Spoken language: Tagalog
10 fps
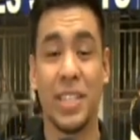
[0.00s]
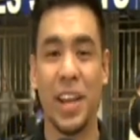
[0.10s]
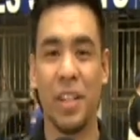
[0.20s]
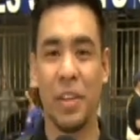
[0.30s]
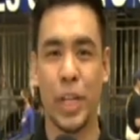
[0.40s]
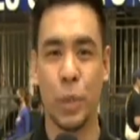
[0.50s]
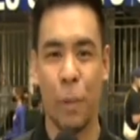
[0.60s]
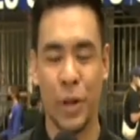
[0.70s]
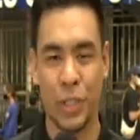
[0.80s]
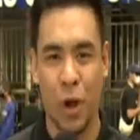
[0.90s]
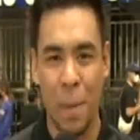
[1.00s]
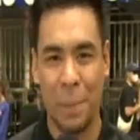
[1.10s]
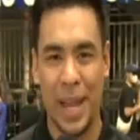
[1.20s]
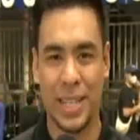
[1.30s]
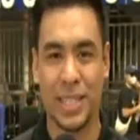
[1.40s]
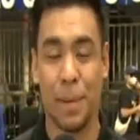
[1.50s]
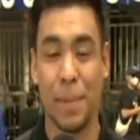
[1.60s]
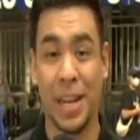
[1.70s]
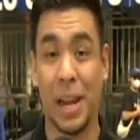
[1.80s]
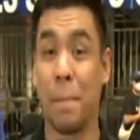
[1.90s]
sa San Andres Sports Complex
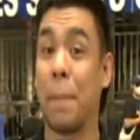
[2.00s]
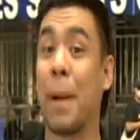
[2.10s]
sa Manila.